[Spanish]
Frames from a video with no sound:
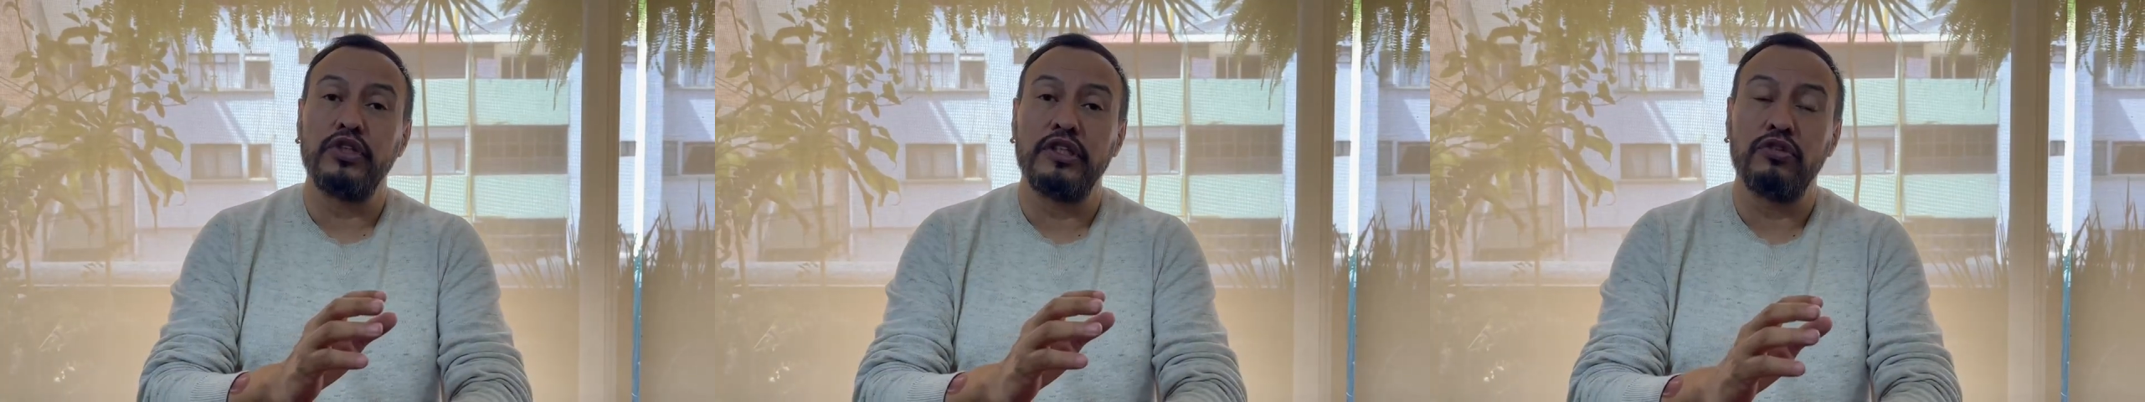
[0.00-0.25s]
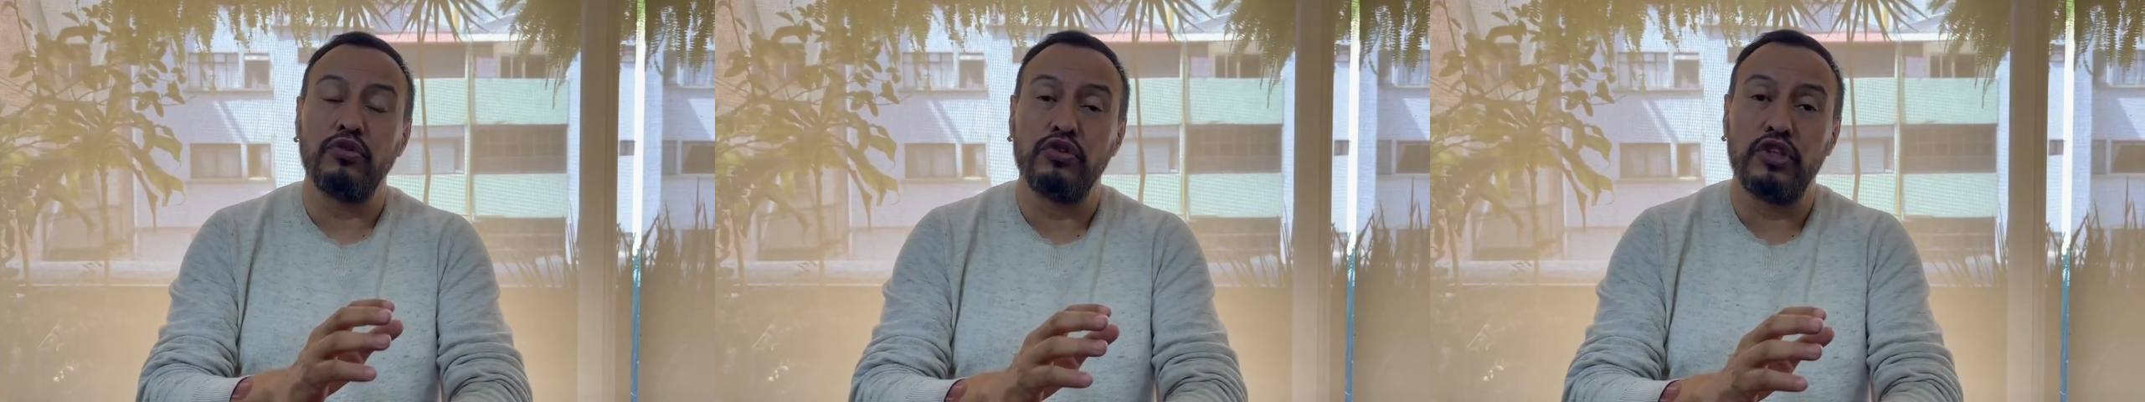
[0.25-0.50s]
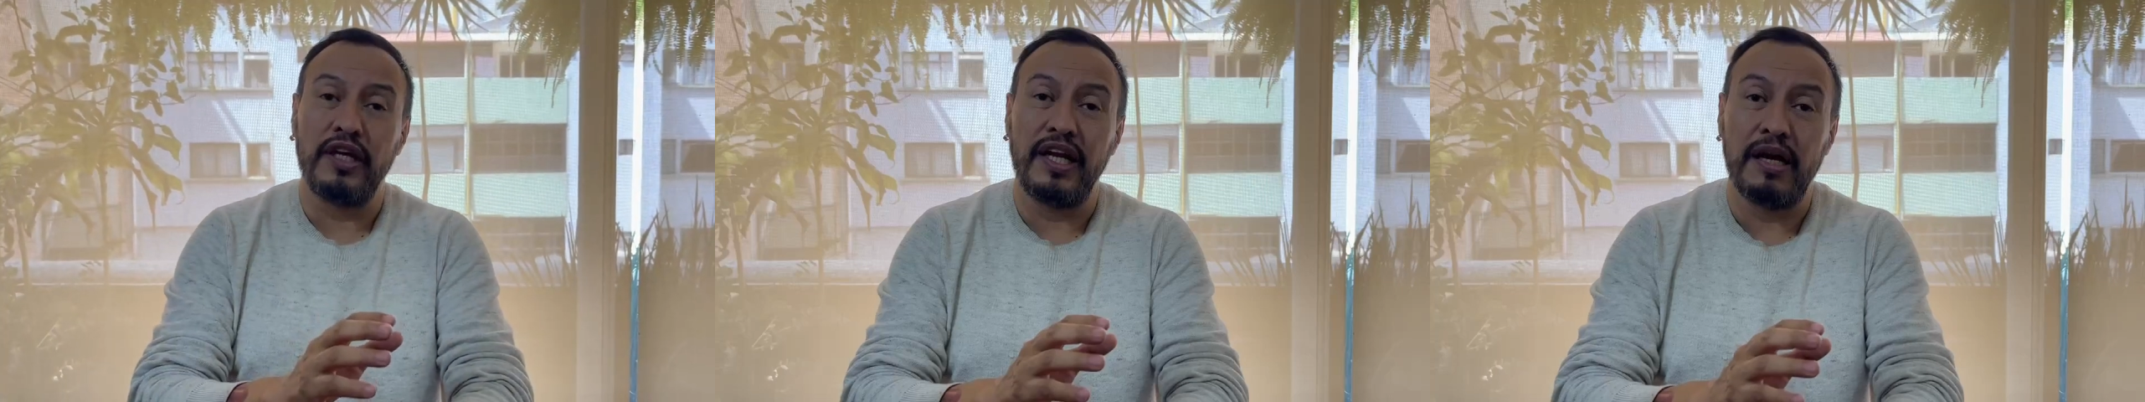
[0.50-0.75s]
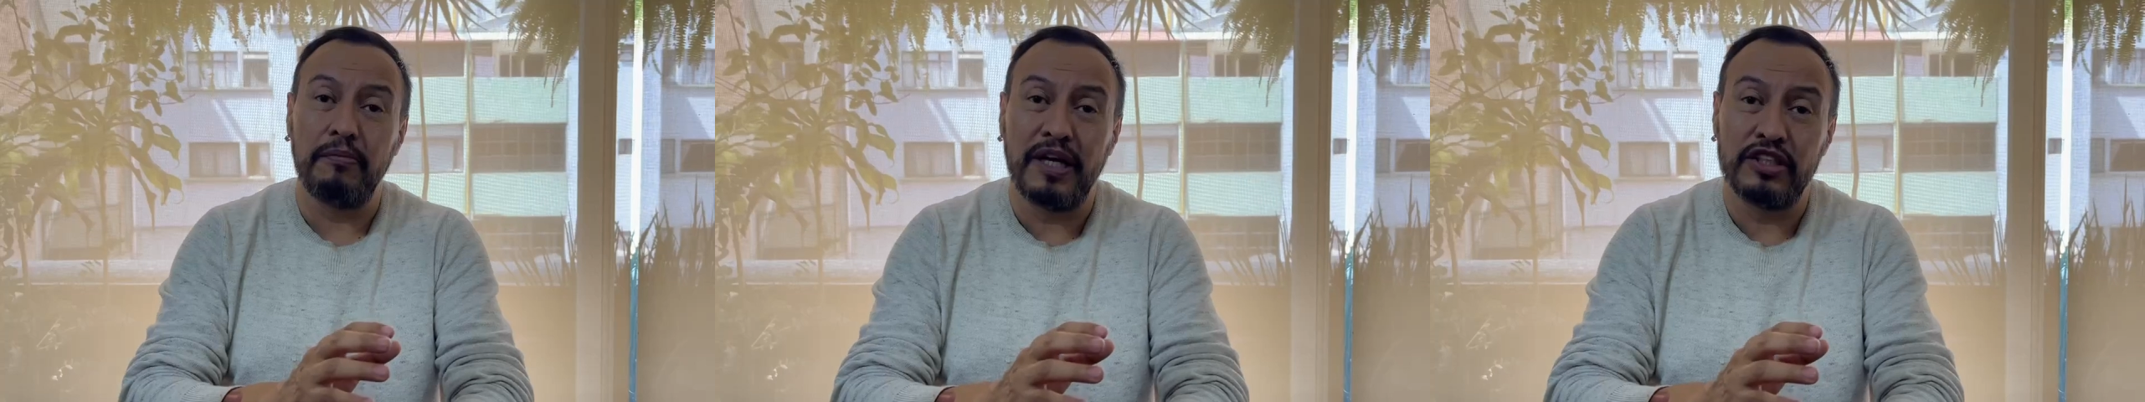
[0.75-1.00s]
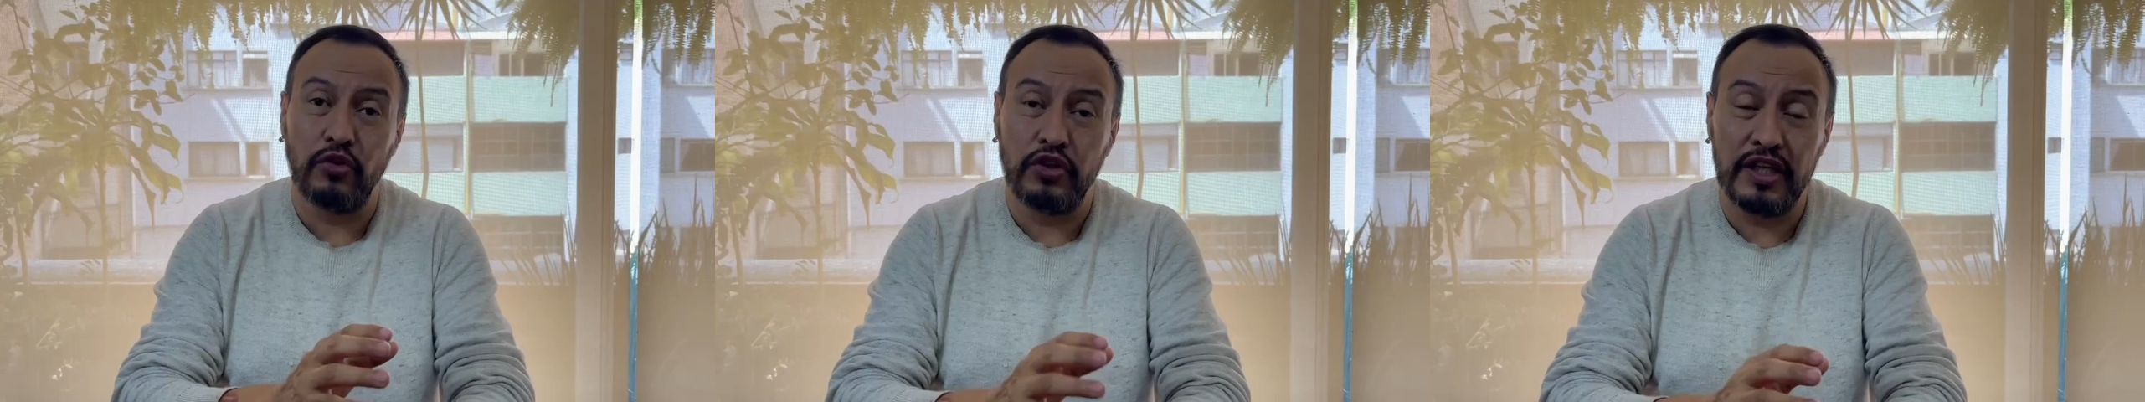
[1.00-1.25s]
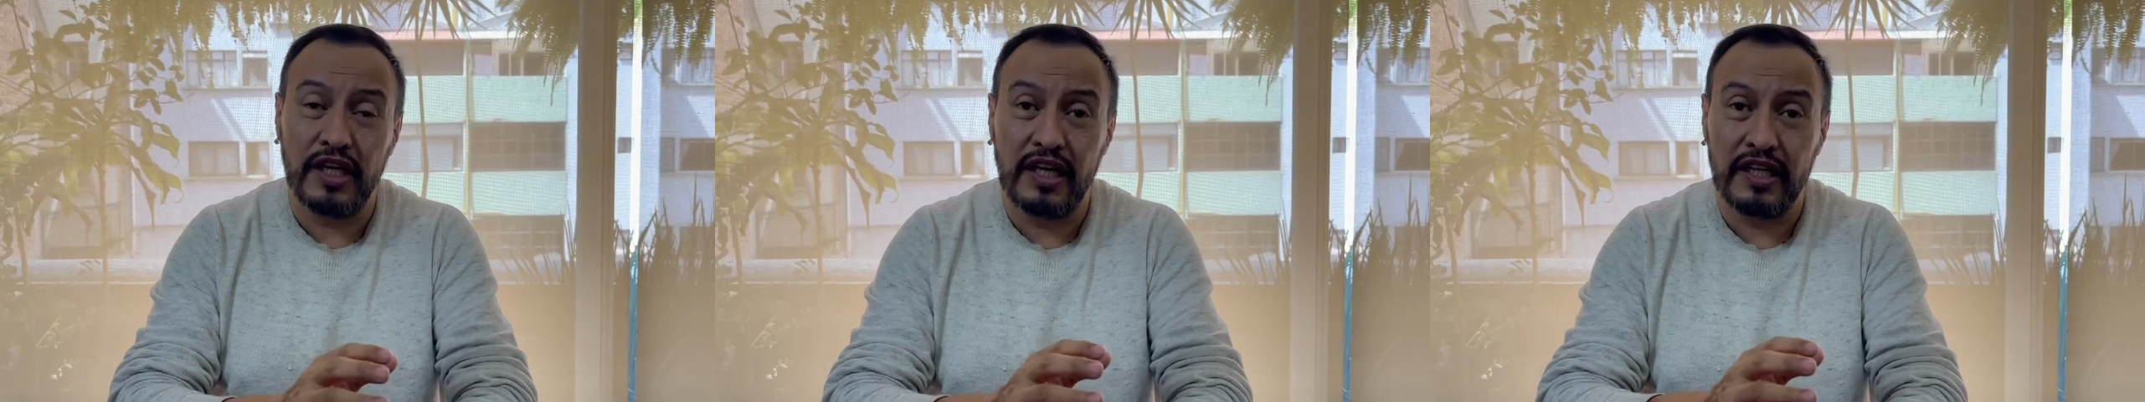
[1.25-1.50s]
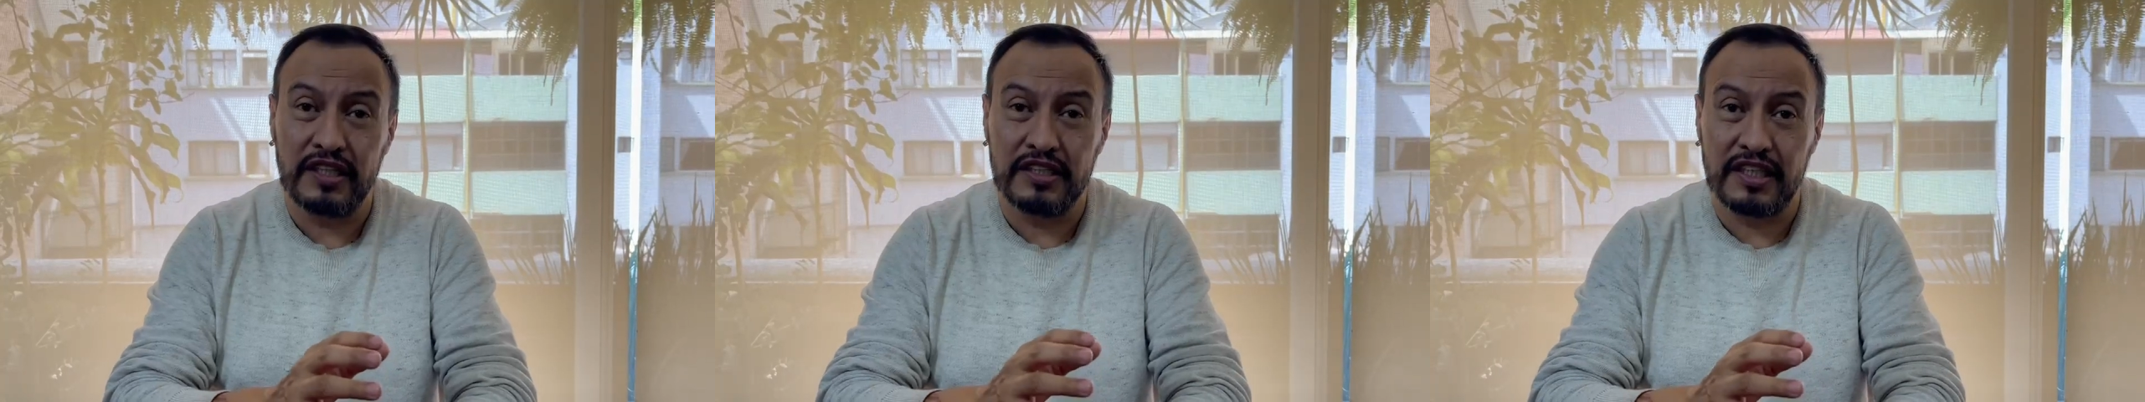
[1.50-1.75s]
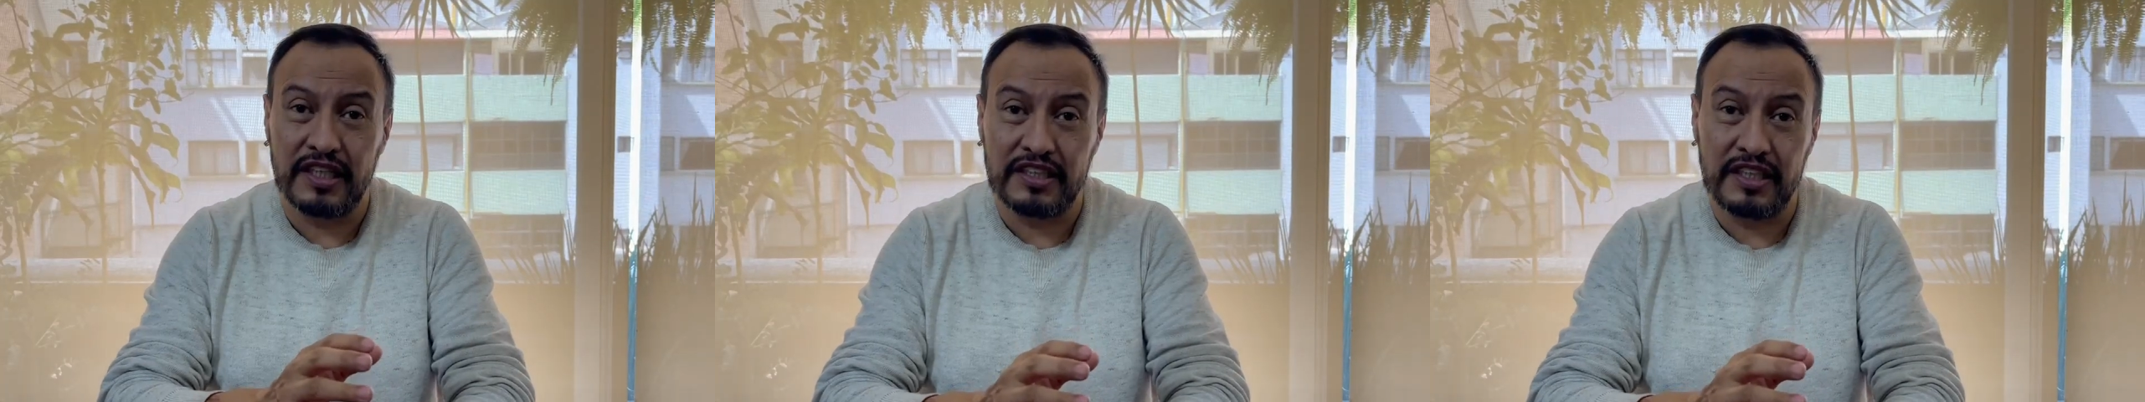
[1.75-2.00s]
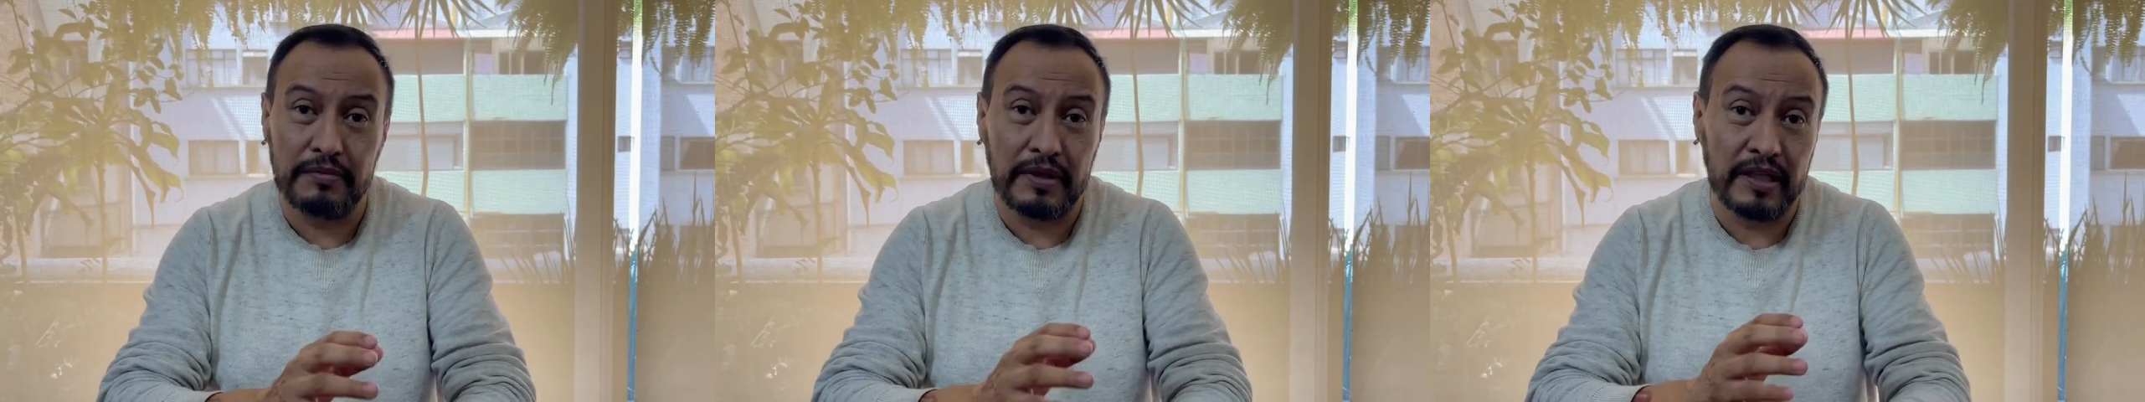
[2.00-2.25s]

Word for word: en donde la mayoría legislativa